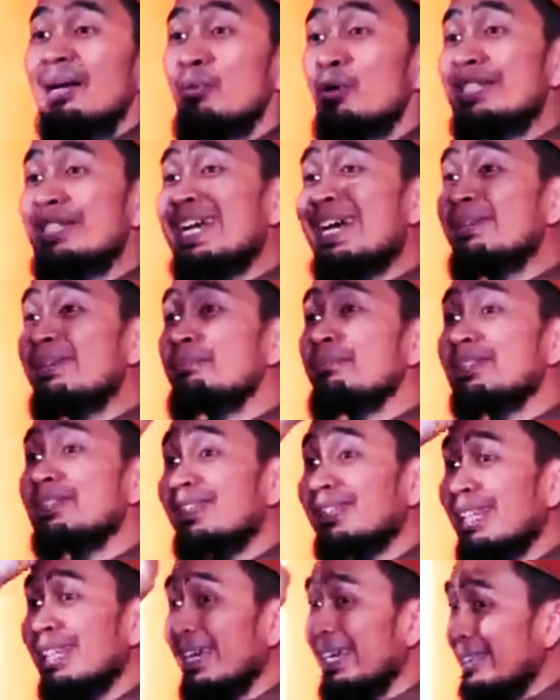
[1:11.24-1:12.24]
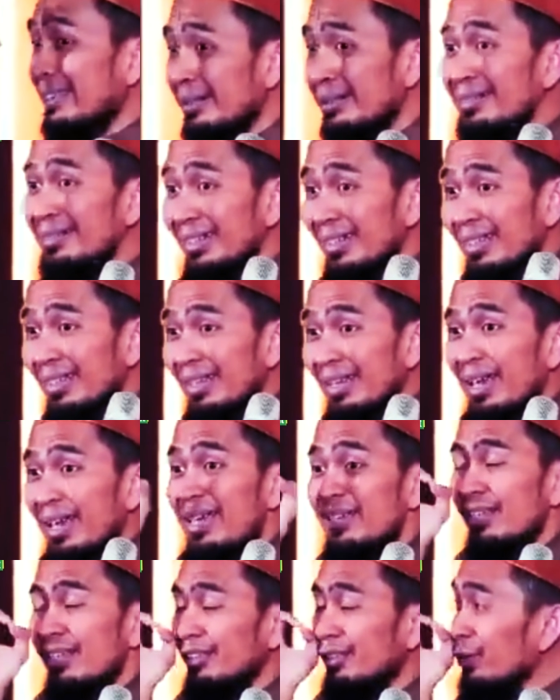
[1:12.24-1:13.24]
Kemudian setelah itu
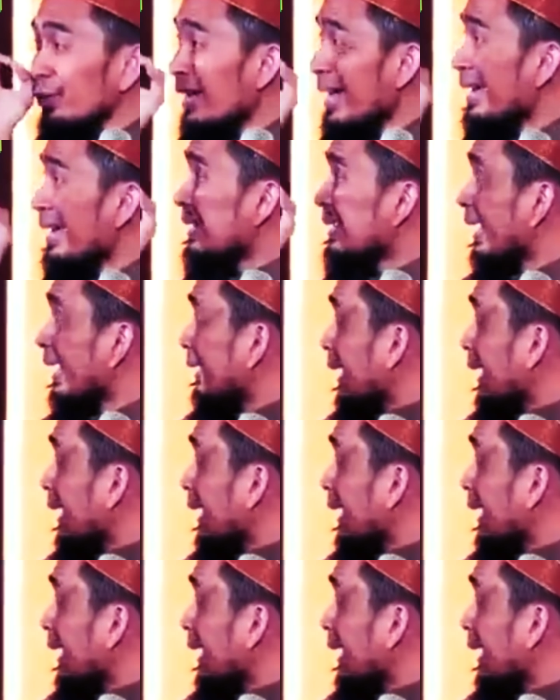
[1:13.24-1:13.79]
sesuai